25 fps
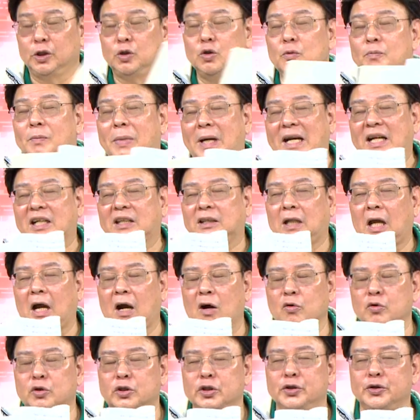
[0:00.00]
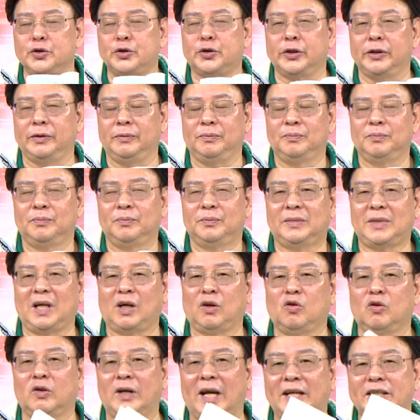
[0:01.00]
论把它套进去，
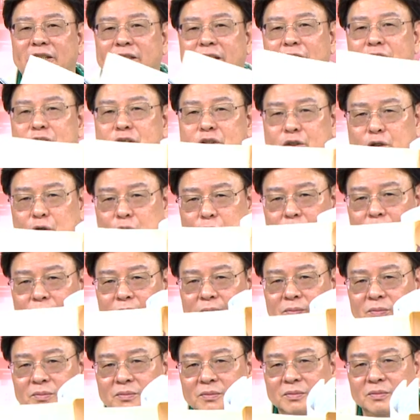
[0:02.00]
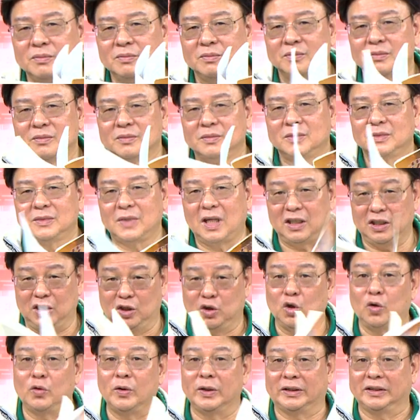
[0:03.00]
然后来研究，那你
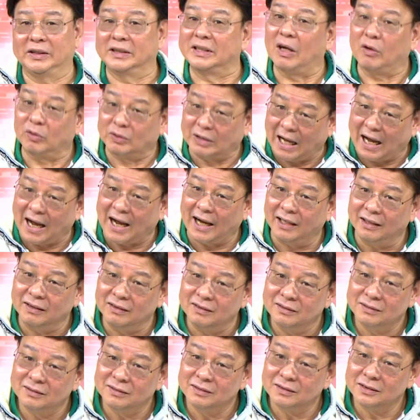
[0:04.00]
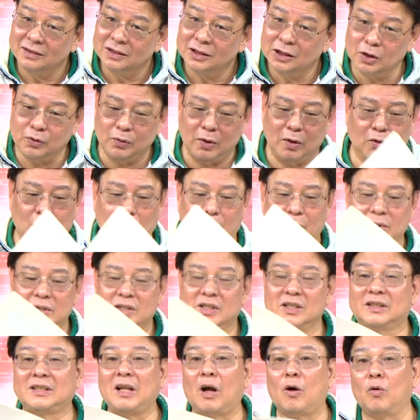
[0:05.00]
就会得到答案。因为我们
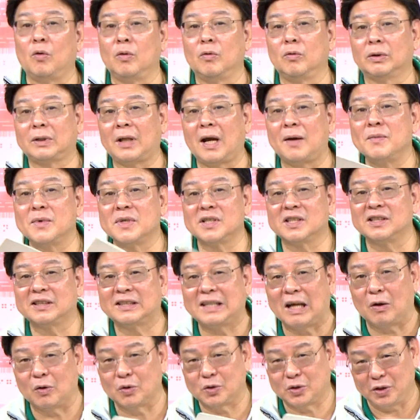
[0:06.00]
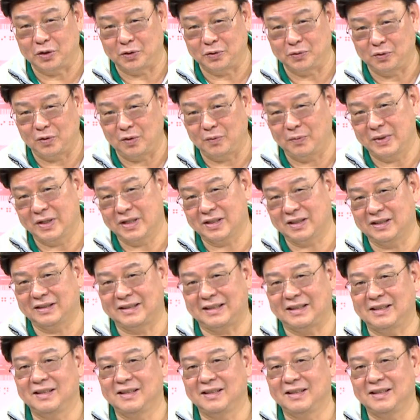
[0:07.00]
是道，他们是道穷，我们是，